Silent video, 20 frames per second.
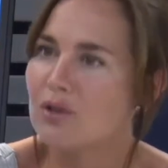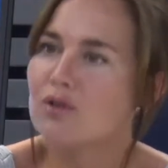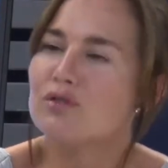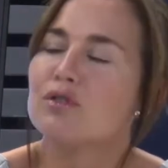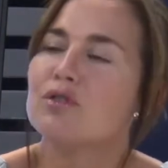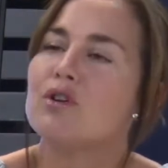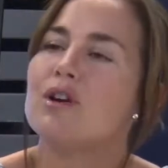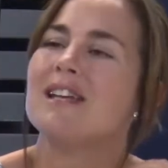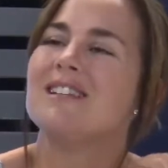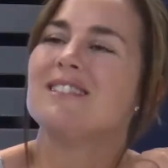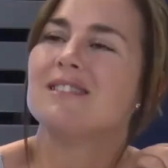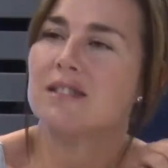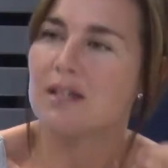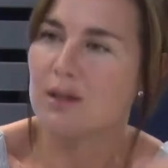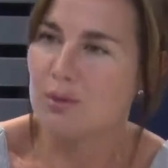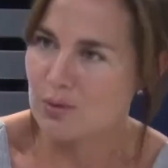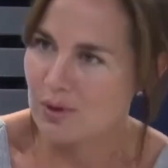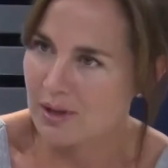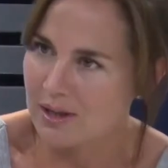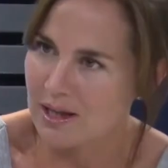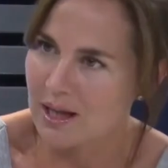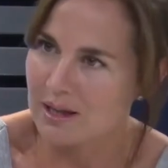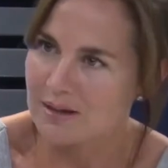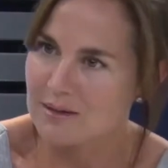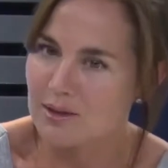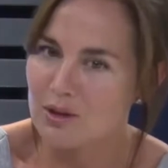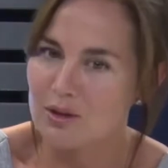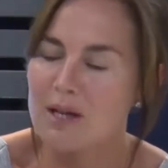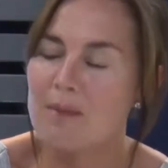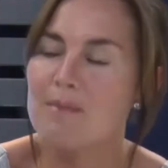No solo la inseguridad,
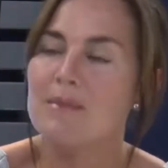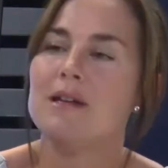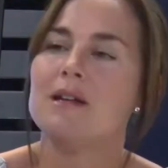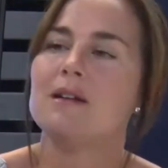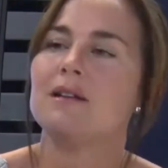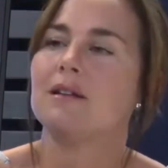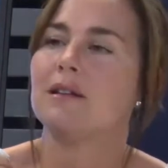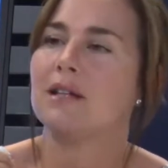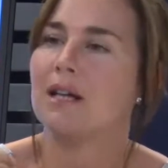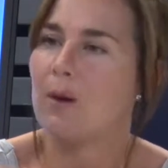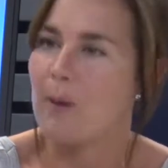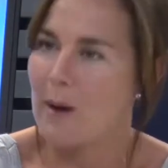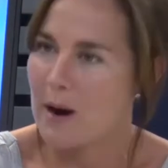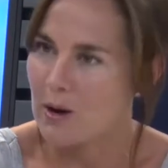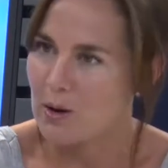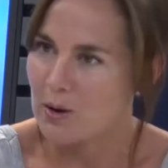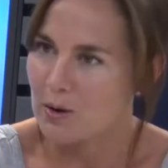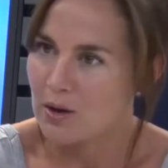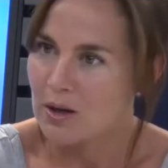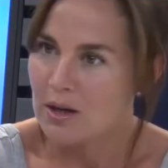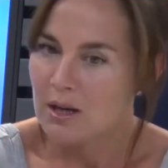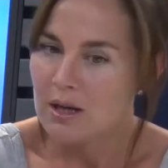sino también el trabajo.